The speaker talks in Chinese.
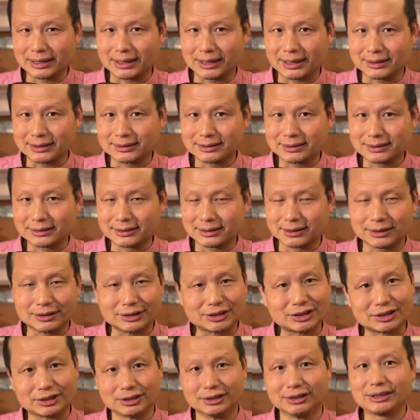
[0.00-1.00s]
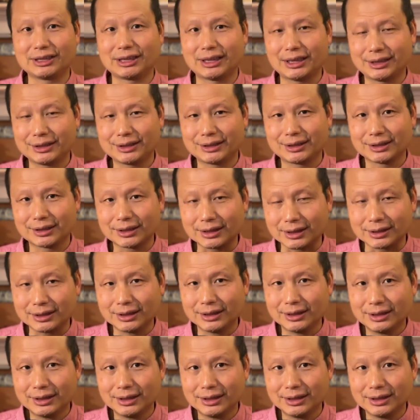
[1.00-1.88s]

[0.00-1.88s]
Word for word: 的这个时间的，